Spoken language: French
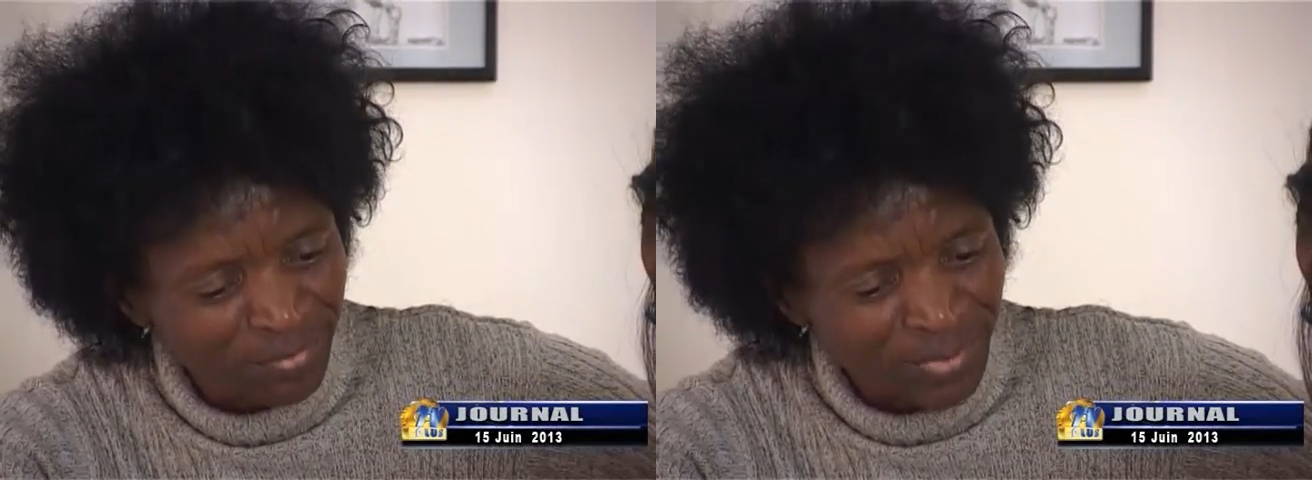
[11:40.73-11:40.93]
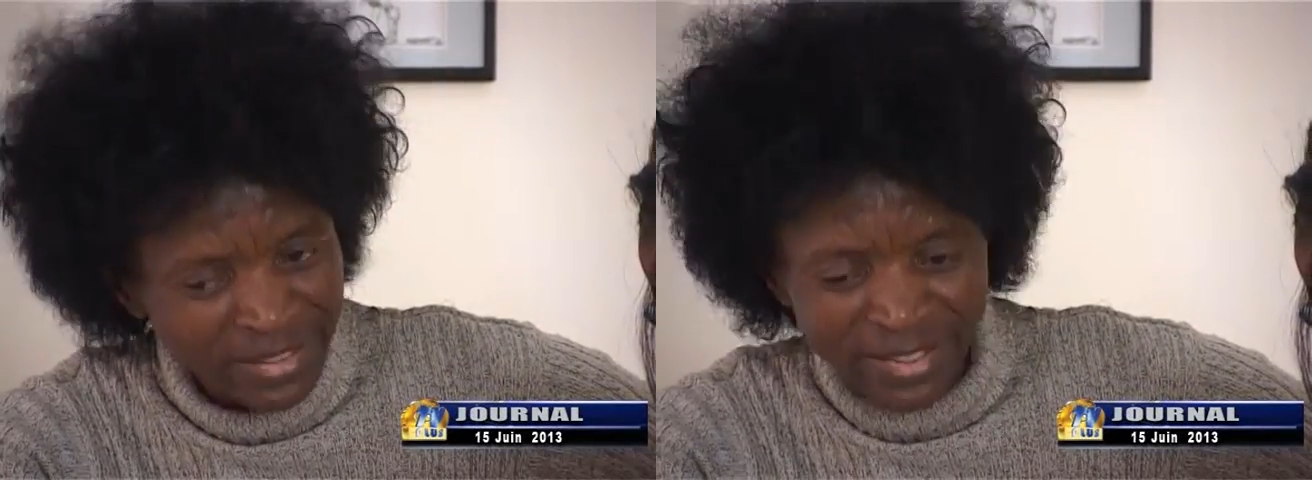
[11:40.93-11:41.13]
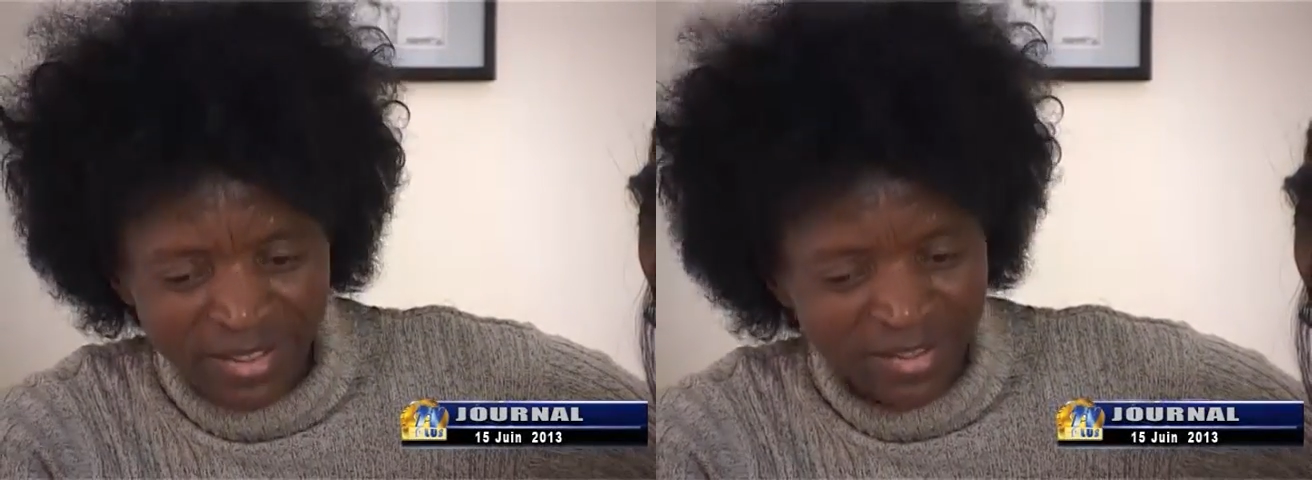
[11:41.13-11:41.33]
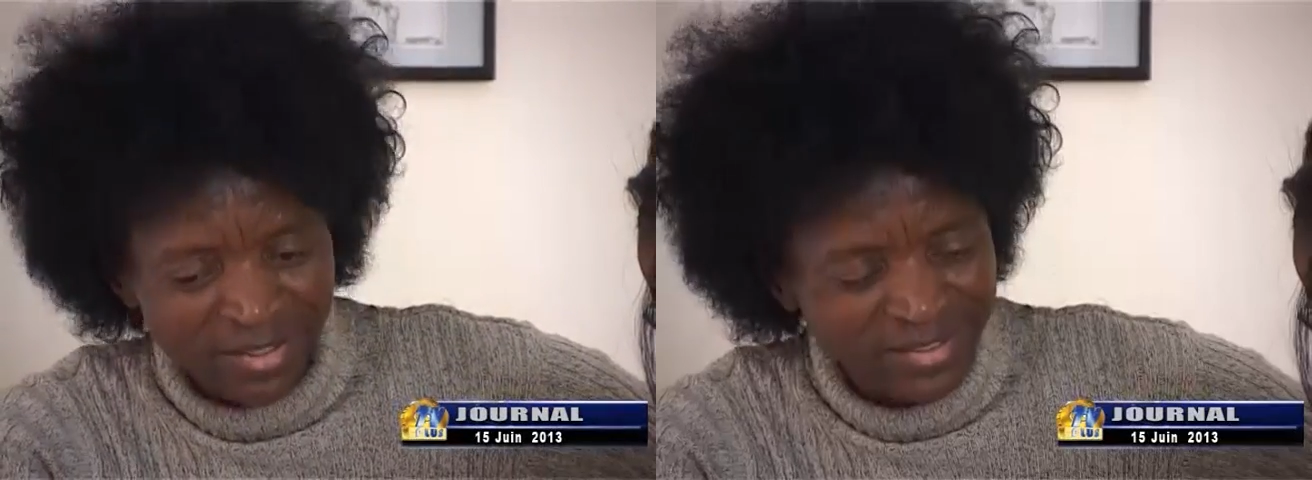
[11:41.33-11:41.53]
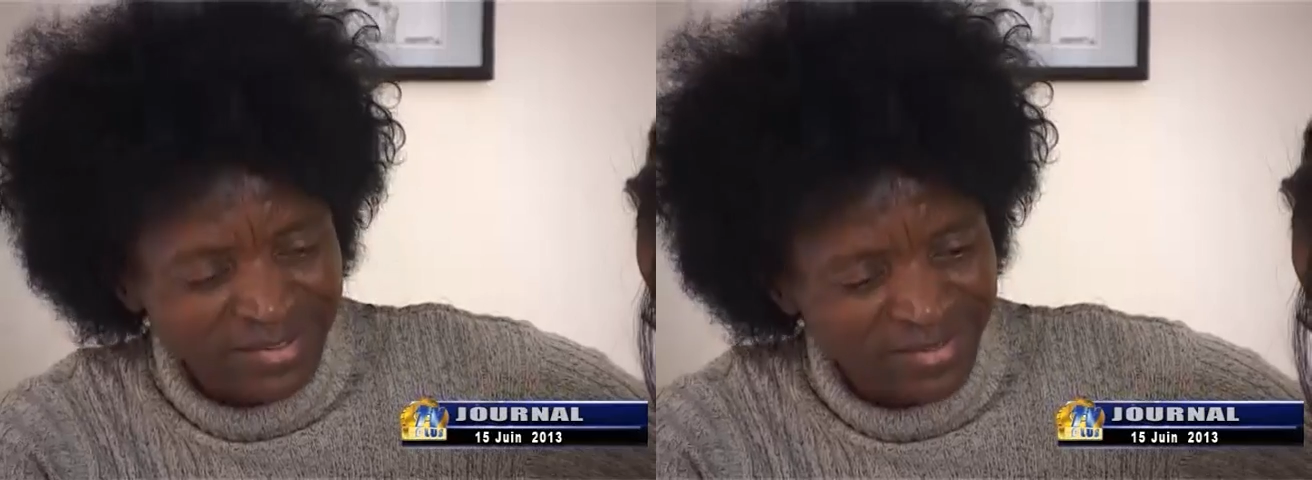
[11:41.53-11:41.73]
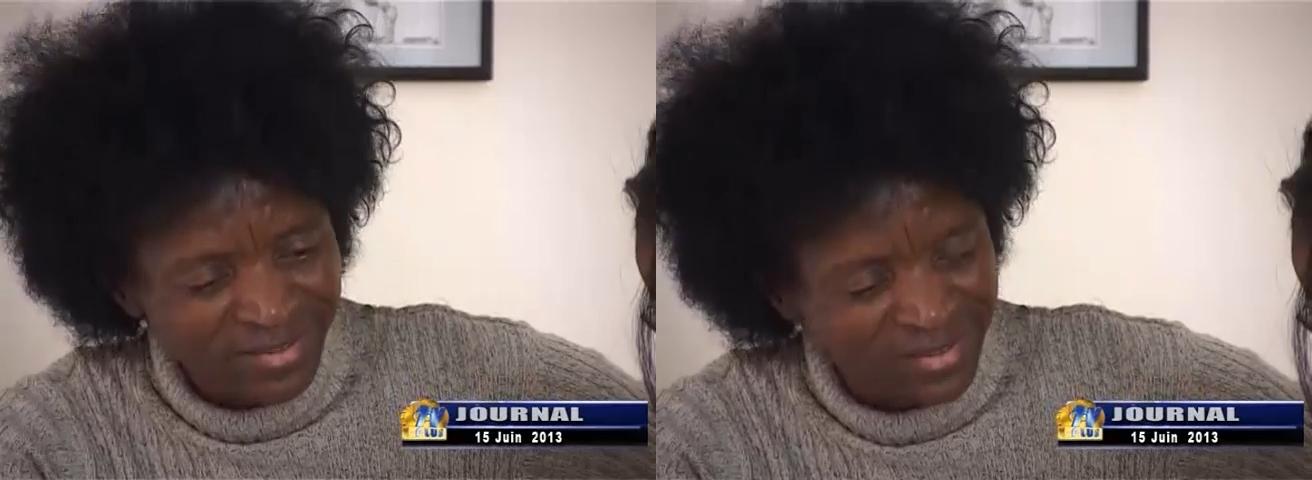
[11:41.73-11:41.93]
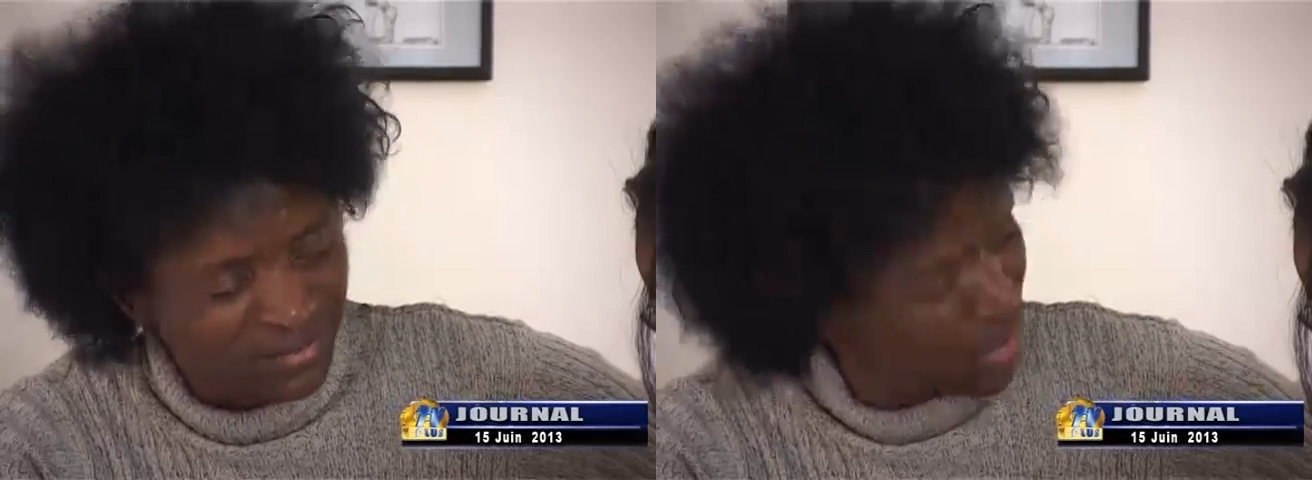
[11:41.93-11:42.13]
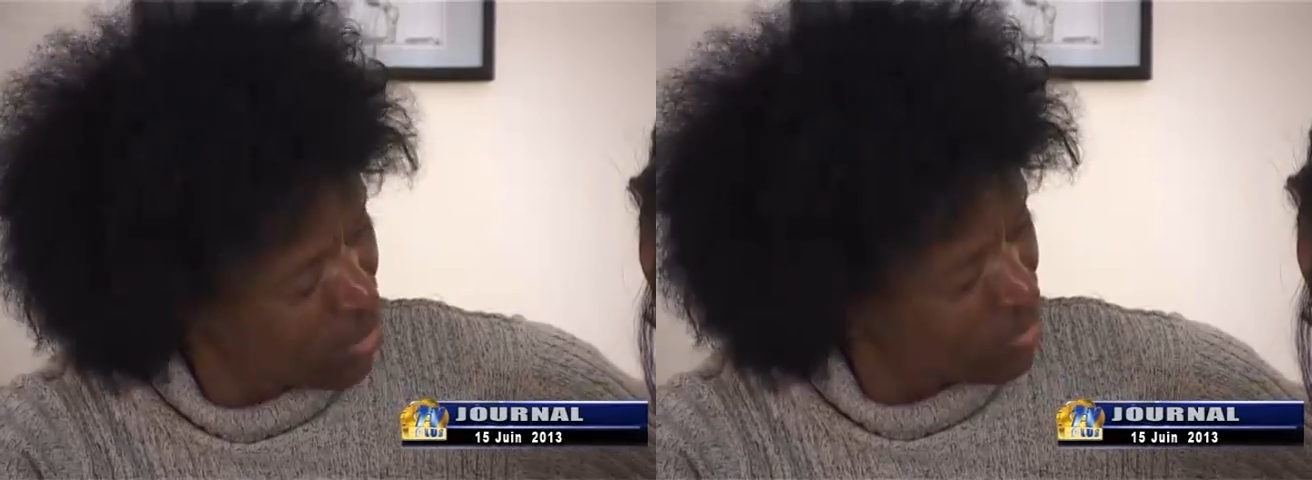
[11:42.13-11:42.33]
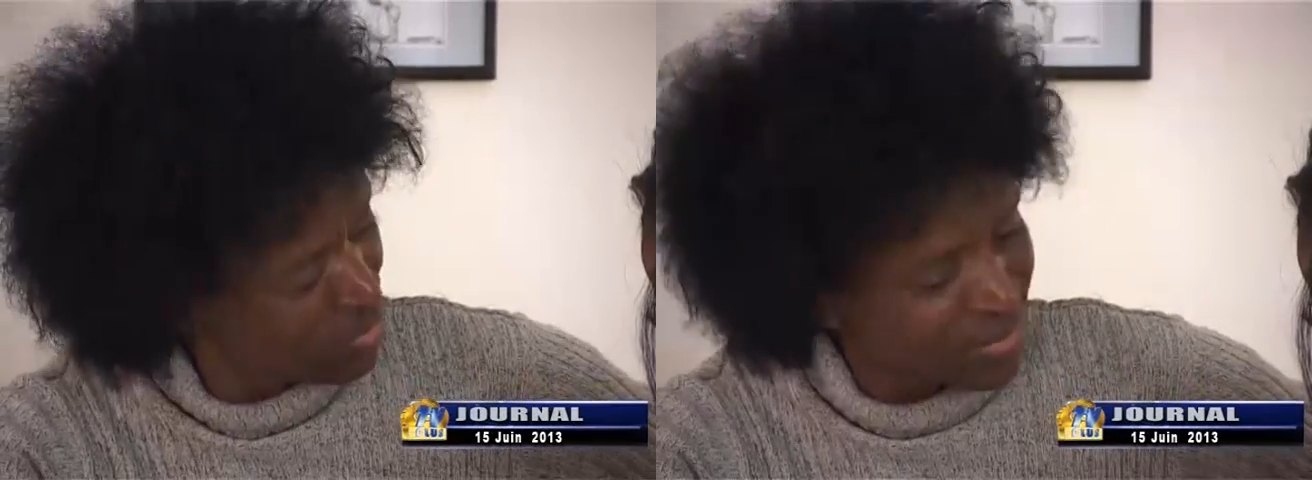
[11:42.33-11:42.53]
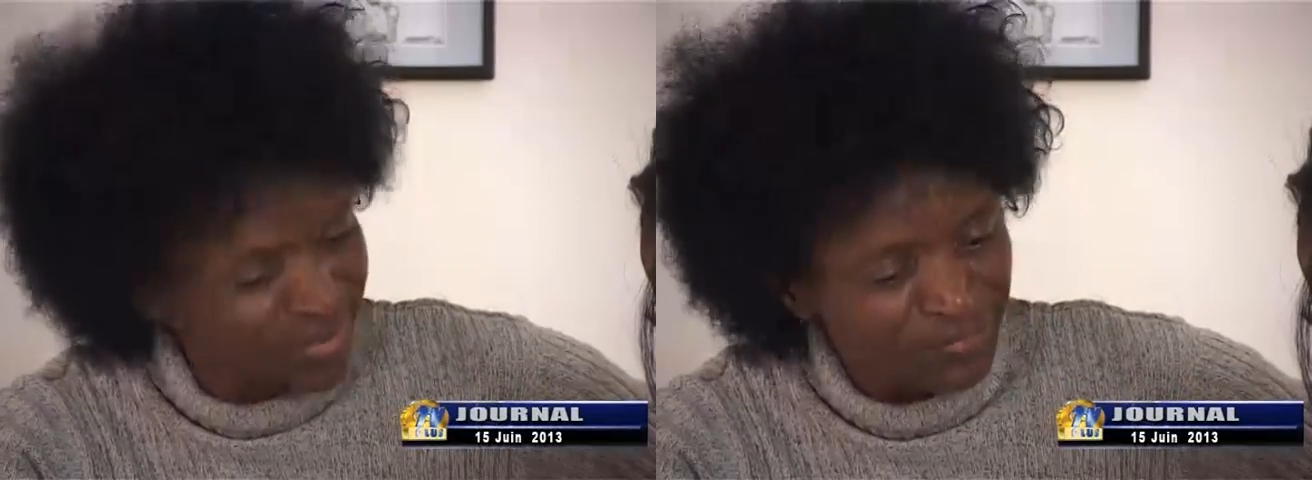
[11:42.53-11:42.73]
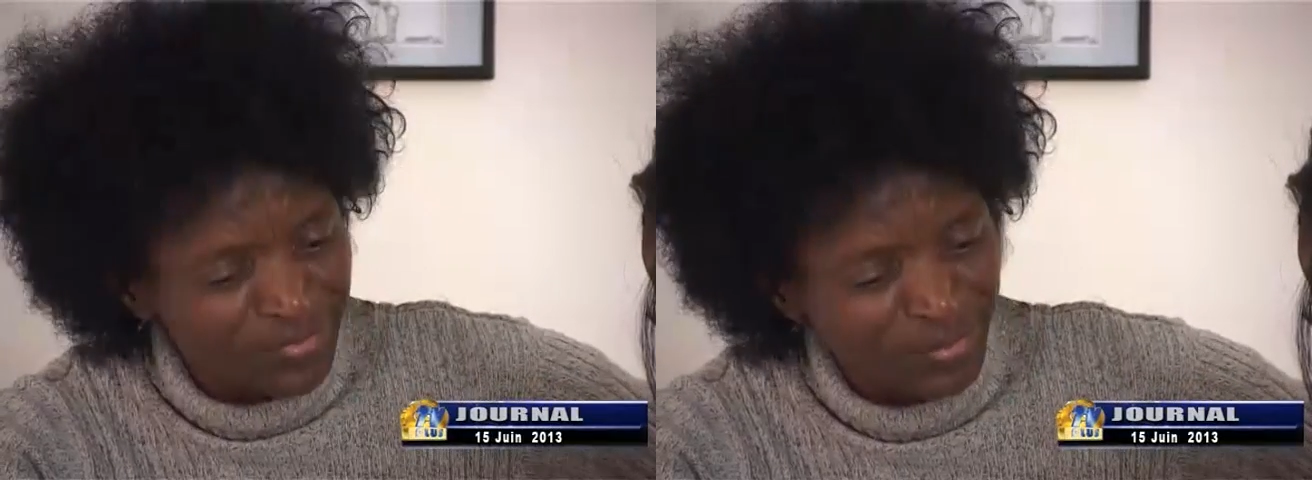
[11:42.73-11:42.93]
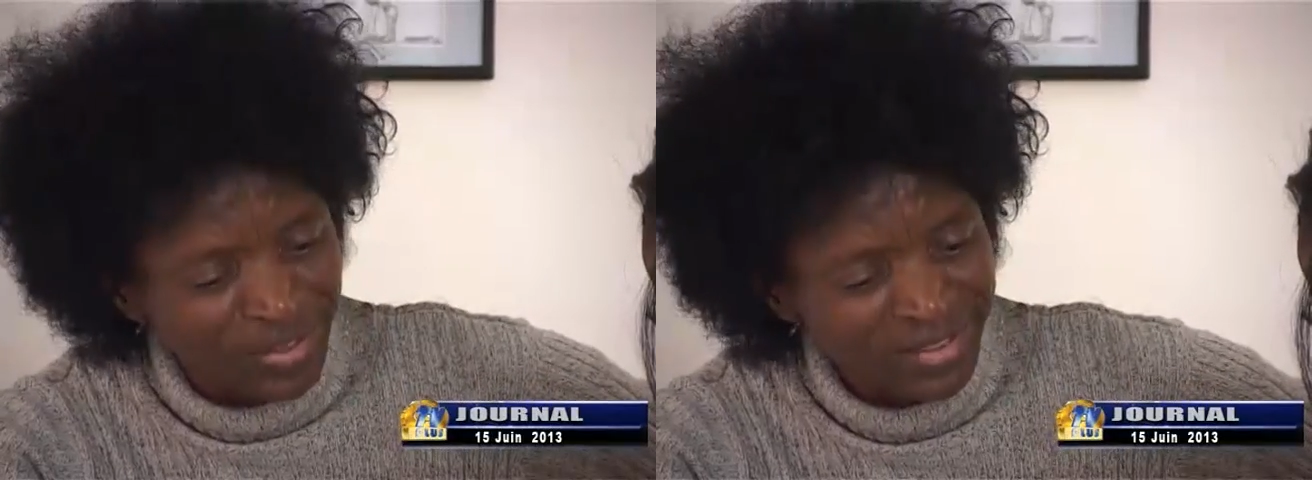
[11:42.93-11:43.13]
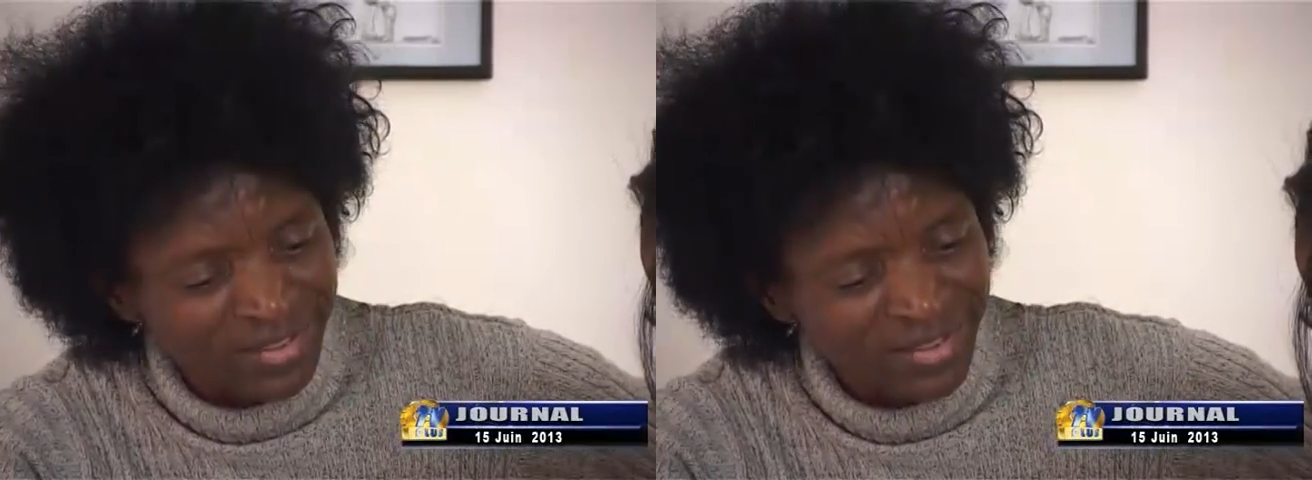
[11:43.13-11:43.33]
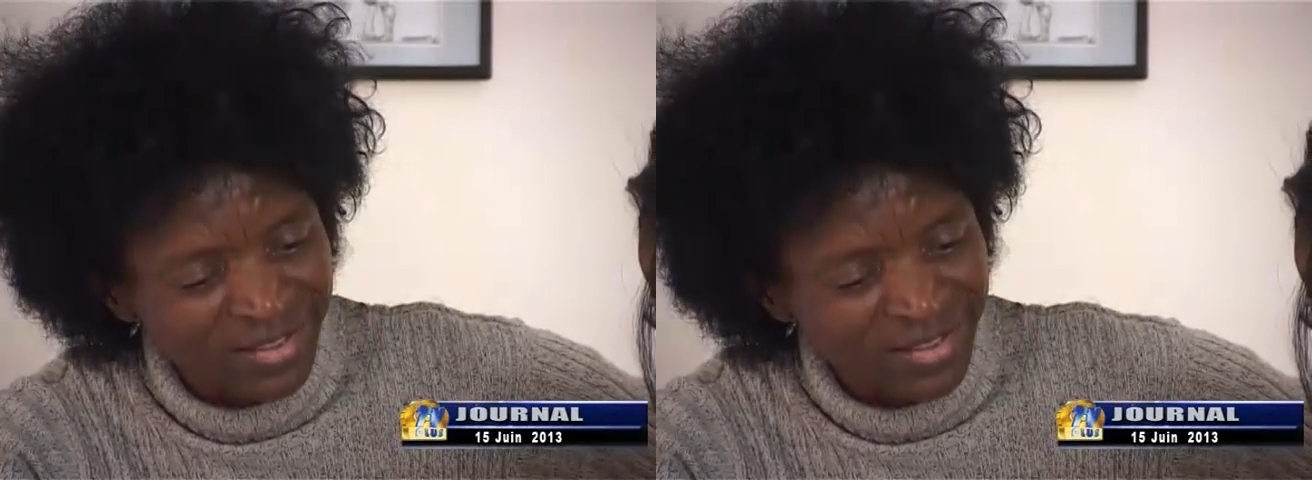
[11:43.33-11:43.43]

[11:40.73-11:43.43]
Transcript: est la manière la plus simple pour transmettre un